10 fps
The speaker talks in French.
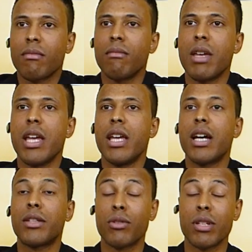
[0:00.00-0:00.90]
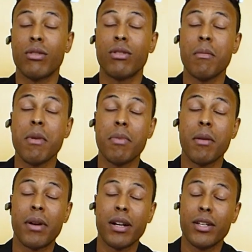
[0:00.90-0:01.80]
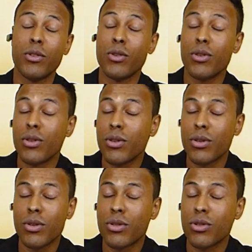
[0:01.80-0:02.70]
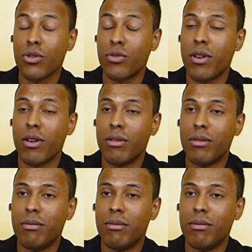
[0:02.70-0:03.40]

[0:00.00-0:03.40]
Mais attendez, on n'a même pas parlé de ce que je vends.